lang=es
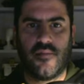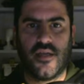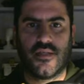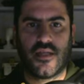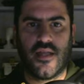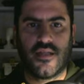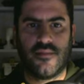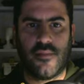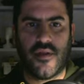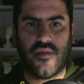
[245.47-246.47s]
¿Veis? Aquí ahora sí
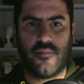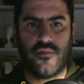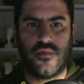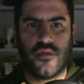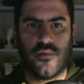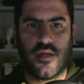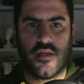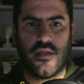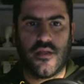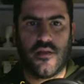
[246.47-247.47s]
me aparece el puntito por
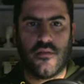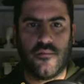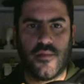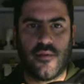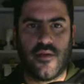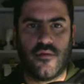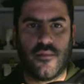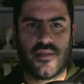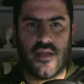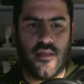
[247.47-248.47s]
aquí, pero bueno, no
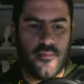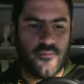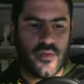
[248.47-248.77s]
pasa nada.